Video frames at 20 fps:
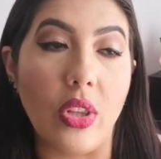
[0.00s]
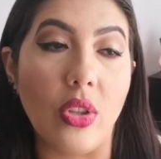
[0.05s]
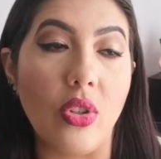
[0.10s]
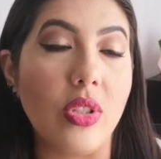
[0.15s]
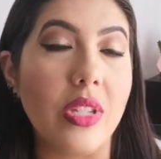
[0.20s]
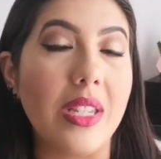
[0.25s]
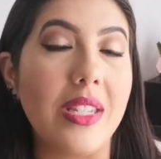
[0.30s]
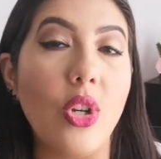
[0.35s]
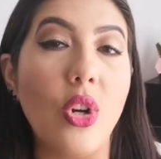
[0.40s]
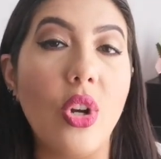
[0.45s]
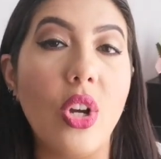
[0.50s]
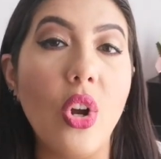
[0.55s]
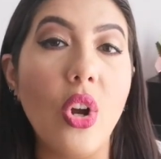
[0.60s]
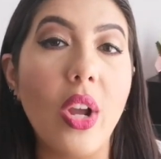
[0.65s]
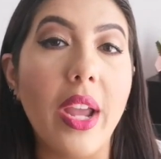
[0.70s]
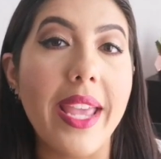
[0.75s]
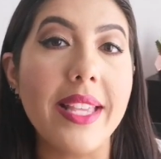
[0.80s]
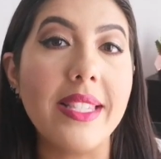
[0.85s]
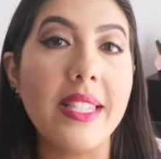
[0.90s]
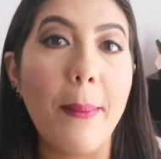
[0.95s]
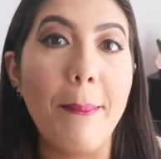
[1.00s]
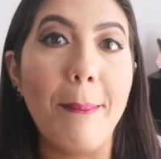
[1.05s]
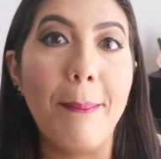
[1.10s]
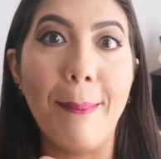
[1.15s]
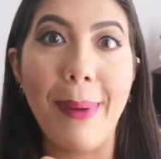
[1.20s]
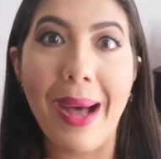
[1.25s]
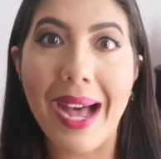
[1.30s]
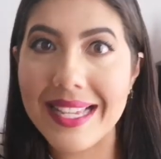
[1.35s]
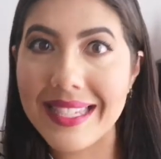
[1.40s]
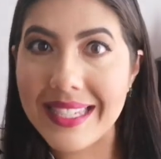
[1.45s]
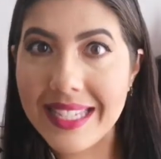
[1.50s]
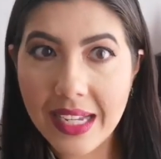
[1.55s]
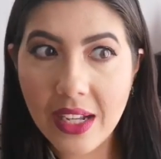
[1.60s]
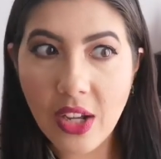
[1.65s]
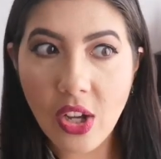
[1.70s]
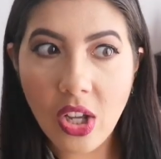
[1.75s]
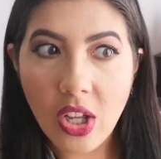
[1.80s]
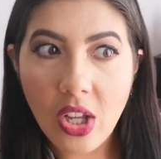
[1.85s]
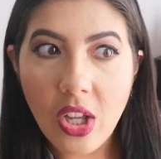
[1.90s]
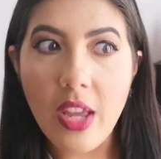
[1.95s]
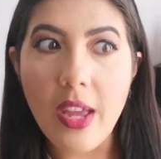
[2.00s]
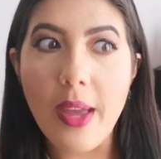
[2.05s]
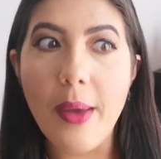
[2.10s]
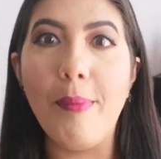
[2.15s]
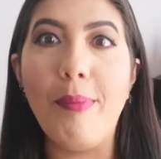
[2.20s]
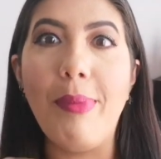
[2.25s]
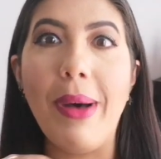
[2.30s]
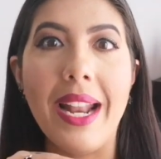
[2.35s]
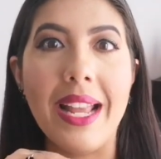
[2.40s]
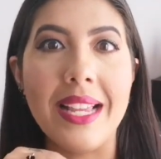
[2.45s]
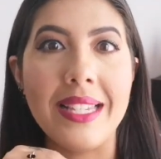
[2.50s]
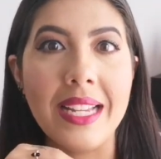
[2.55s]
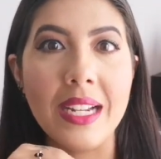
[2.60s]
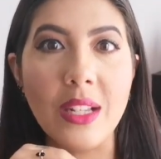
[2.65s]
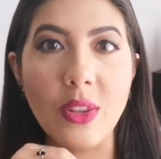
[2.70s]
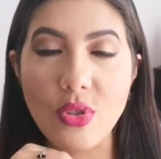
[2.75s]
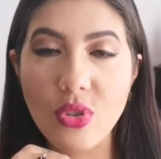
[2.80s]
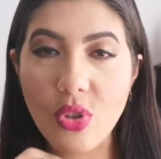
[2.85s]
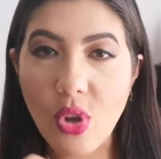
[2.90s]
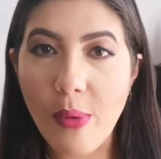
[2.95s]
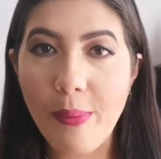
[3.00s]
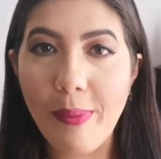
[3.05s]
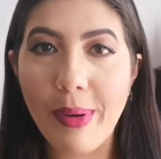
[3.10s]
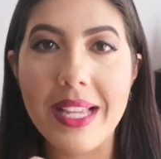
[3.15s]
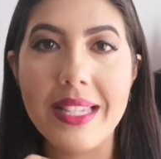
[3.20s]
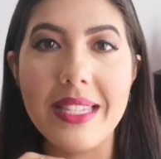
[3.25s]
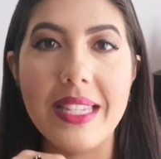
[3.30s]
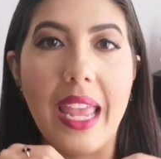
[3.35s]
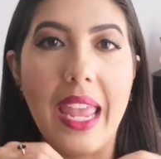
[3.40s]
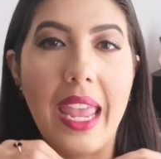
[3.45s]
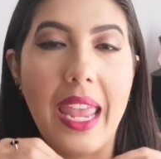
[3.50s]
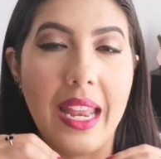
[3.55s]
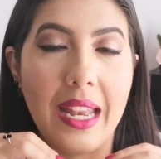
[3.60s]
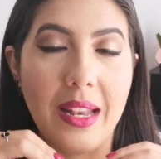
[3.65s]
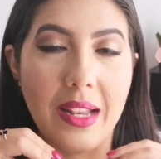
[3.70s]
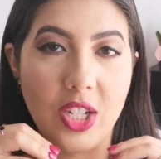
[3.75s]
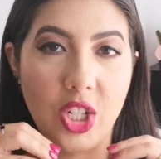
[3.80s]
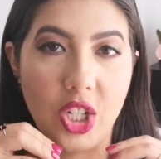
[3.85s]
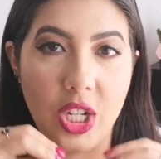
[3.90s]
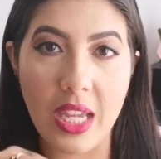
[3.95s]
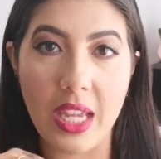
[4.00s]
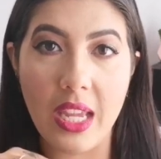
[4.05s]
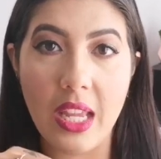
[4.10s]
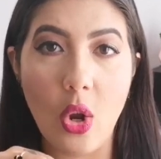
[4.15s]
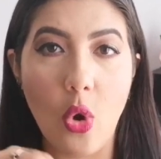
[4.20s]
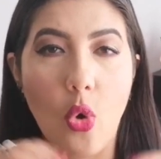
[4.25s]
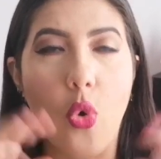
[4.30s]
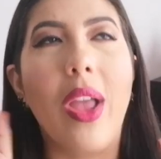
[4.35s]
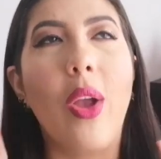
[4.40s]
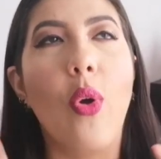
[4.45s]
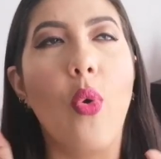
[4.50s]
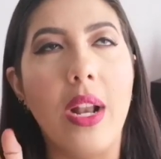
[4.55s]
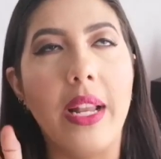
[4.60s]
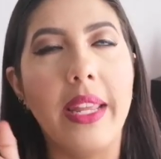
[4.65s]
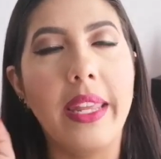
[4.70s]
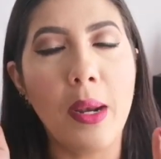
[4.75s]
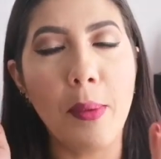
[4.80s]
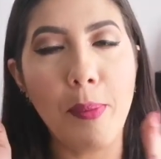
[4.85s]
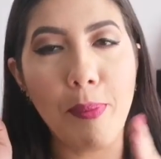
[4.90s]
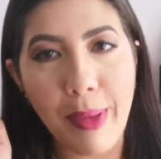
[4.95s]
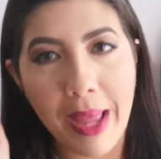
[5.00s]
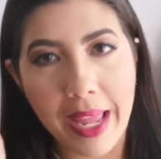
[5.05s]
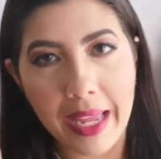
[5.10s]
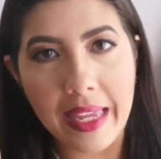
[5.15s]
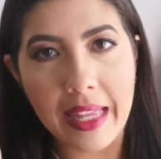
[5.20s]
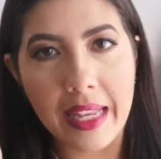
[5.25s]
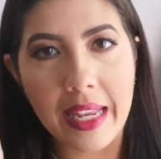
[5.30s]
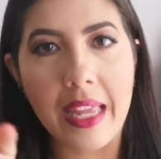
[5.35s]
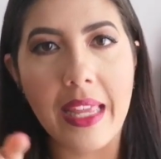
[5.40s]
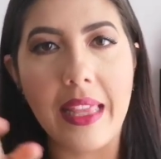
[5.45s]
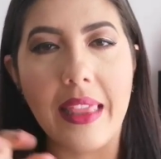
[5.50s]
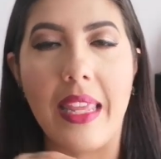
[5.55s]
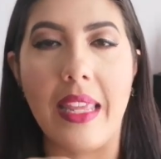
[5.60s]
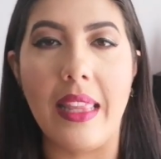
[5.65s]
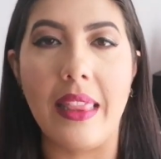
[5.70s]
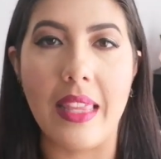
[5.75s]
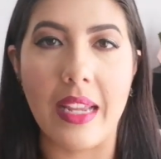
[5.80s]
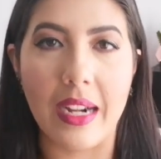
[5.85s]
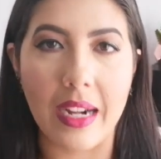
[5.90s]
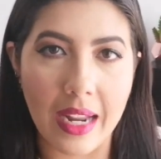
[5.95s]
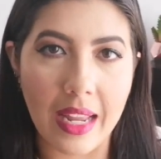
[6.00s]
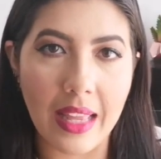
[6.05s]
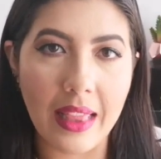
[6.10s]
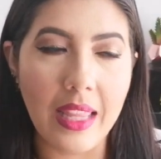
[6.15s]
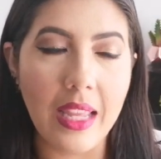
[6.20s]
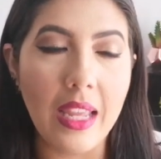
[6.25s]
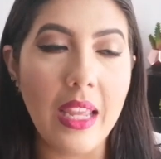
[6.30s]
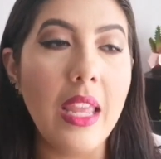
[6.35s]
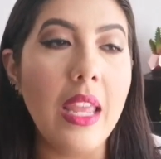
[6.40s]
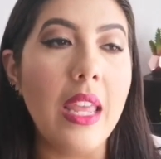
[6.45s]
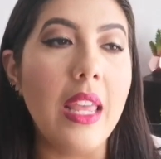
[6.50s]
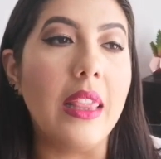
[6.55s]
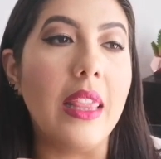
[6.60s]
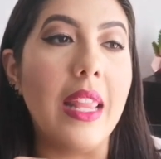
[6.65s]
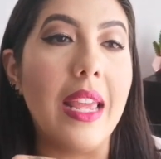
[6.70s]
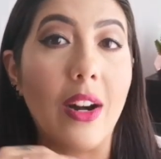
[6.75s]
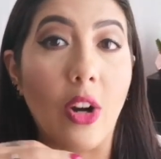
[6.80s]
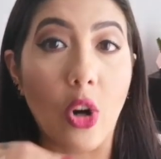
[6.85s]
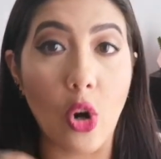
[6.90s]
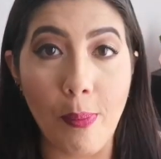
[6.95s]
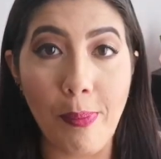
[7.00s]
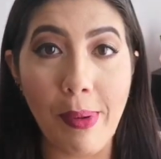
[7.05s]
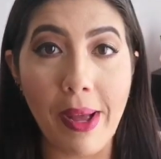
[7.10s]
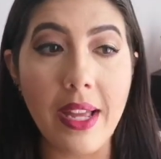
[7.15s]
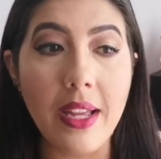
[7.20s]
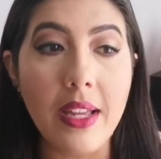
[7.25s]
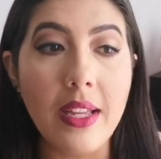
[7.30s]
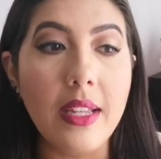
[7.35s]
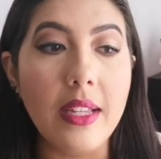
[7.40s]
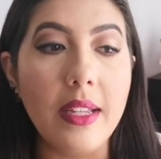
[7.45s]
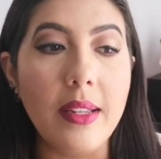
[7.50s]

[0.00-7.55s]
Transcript: Entonces yo creo que es básico para hacer tus compras en Shein o en cualquier página de internet de ropa